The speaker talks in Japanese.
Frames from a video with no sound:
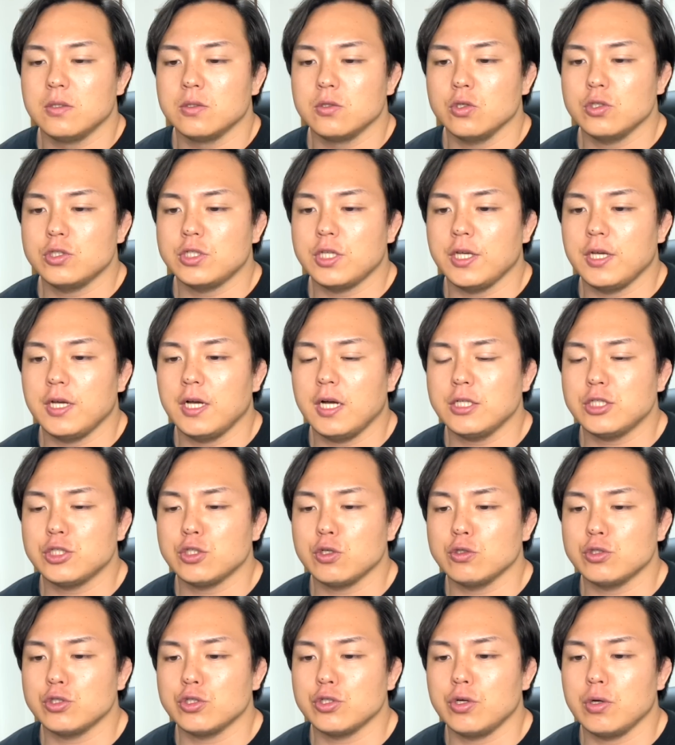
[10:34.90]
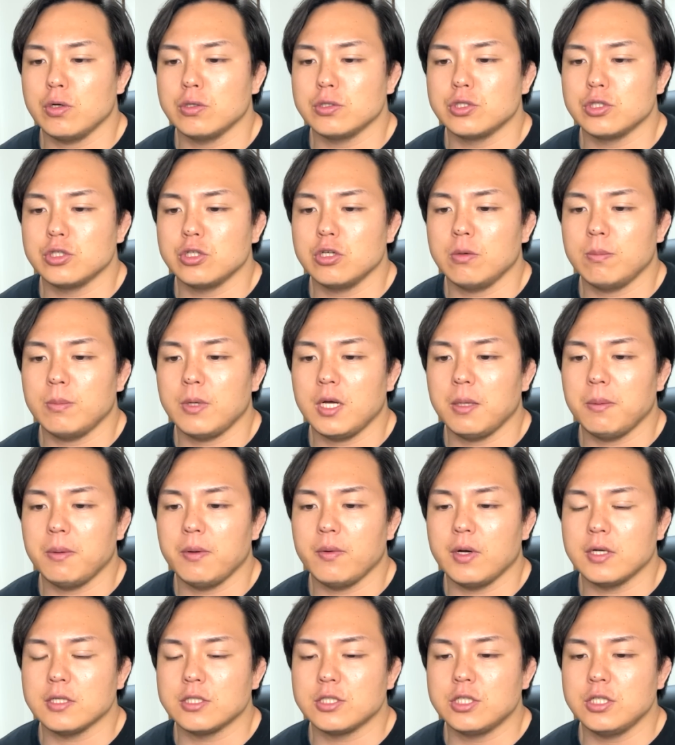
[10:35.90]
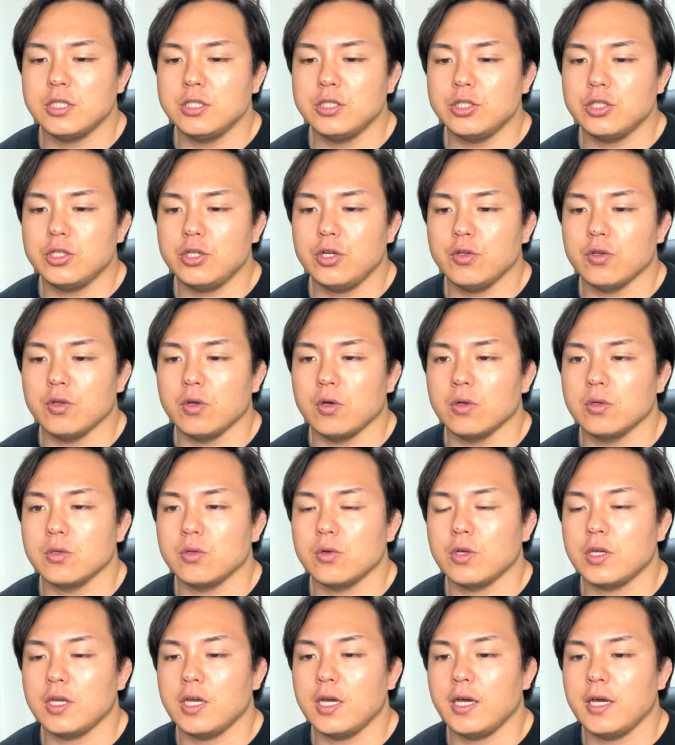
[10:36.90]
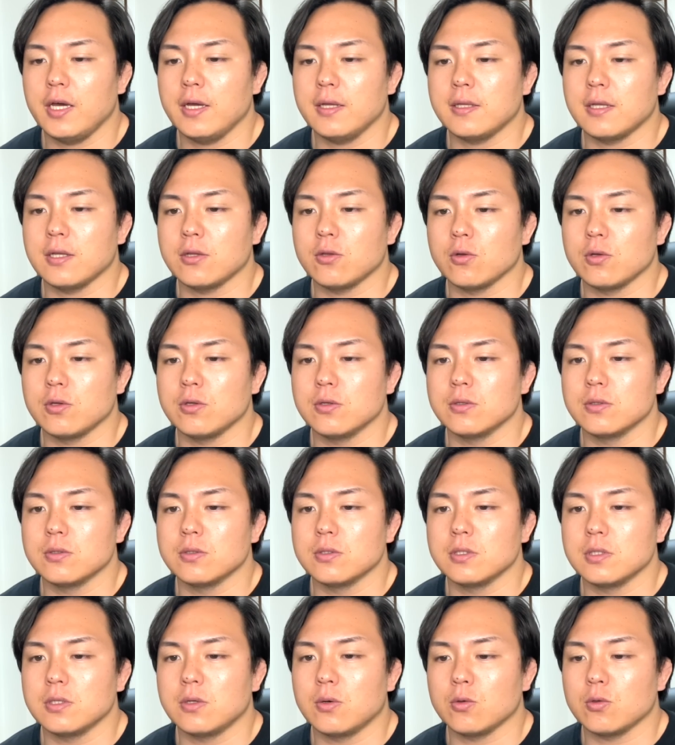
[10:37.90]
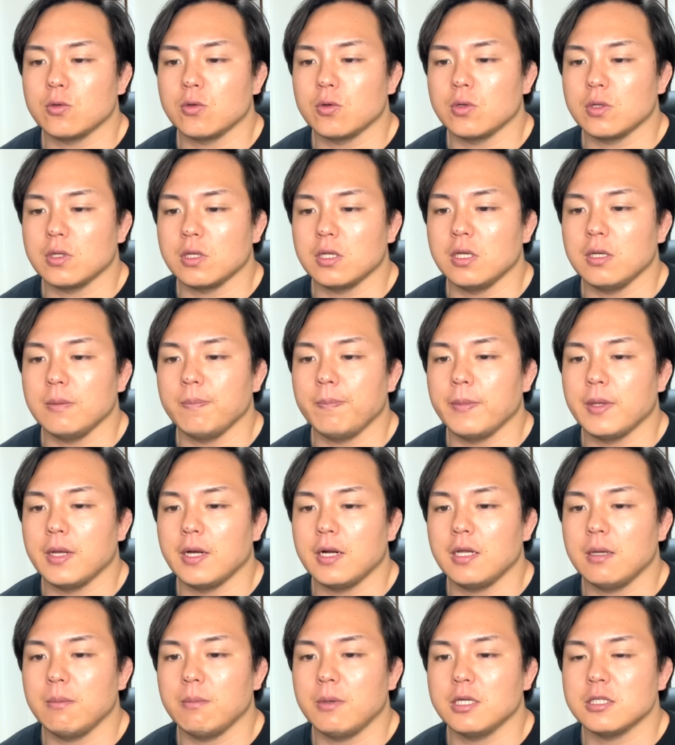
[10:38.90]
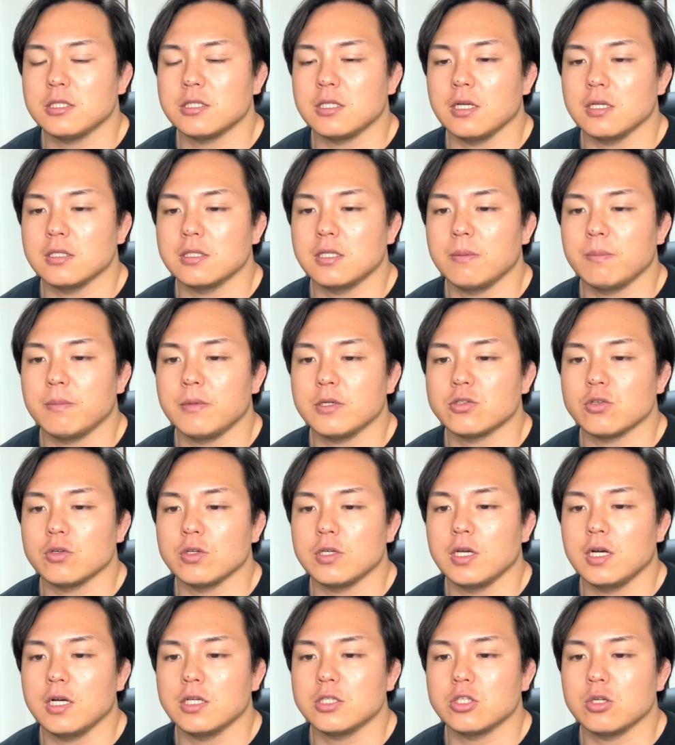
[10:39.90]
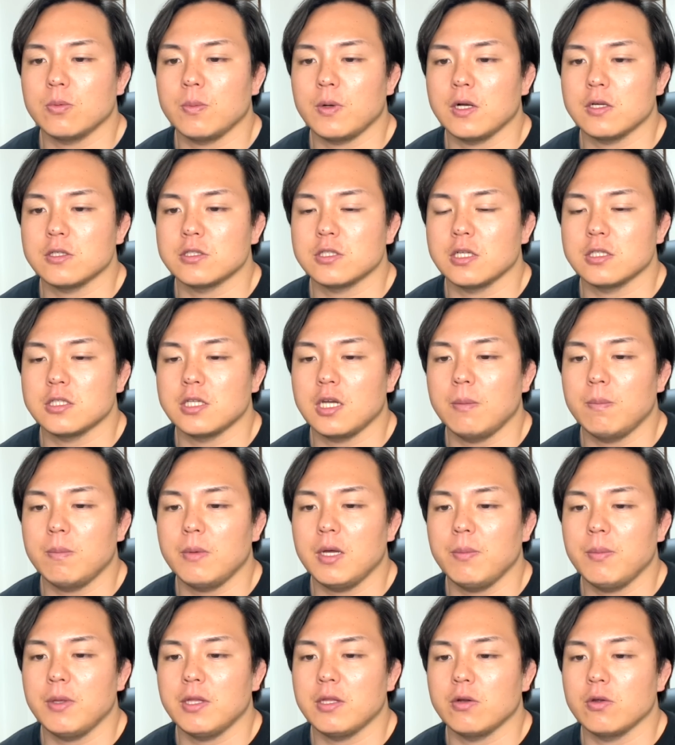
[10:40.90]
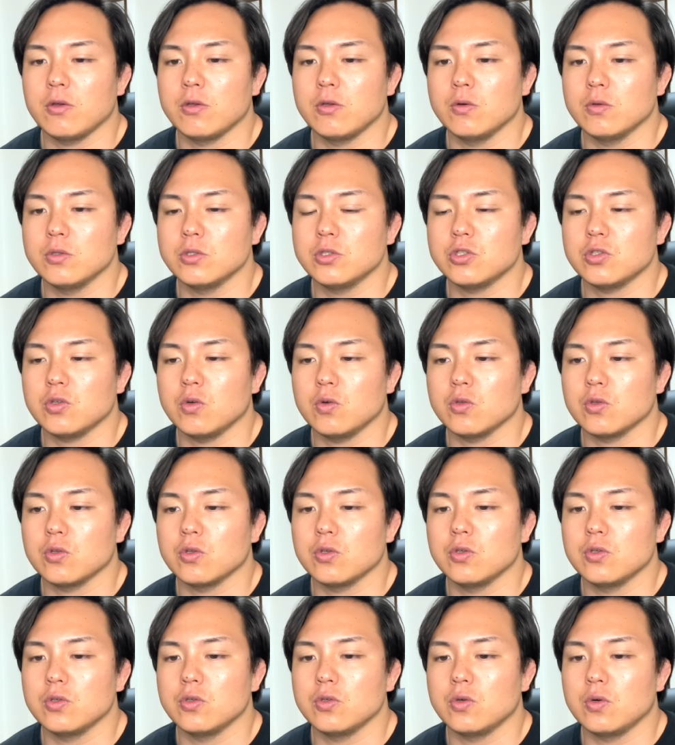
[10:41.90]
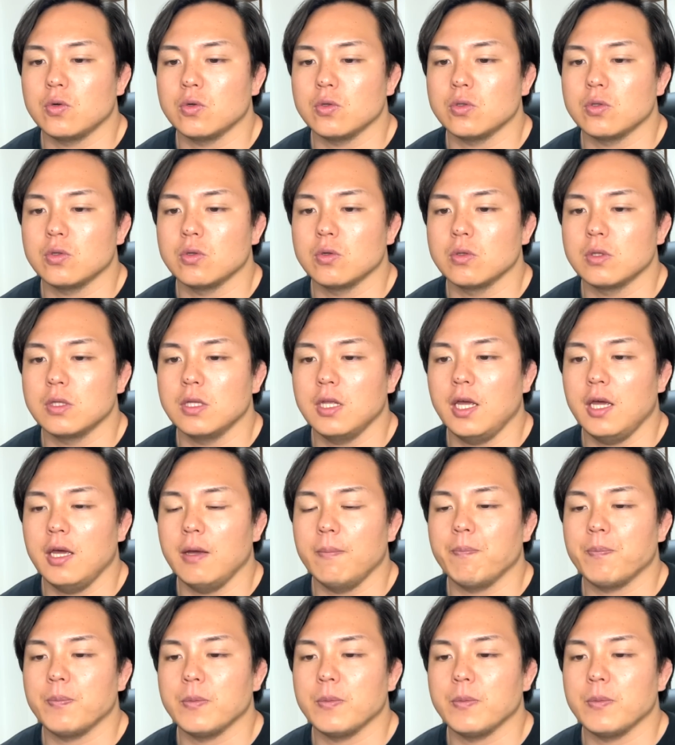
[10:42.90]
そして東の十両14枚目は新十両の時颯ということになりました先場所東の幕下3枚目での4勝ということで